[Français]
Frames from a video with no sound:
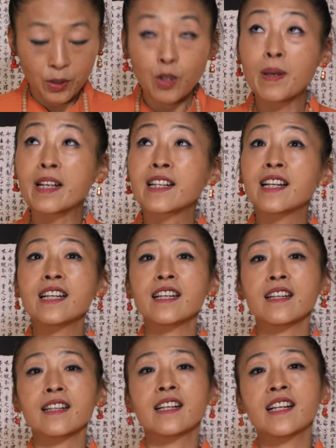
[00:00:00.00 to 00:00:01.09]
comme la
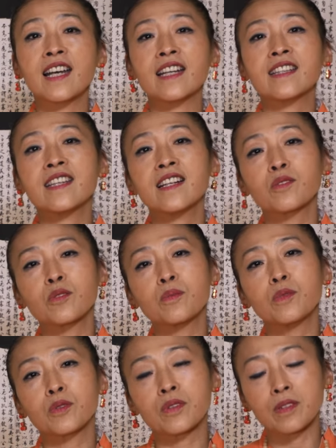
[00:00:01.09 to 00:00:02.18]
créateur du
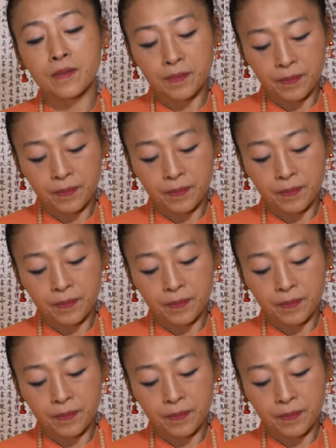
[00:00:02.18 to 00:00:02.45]
monde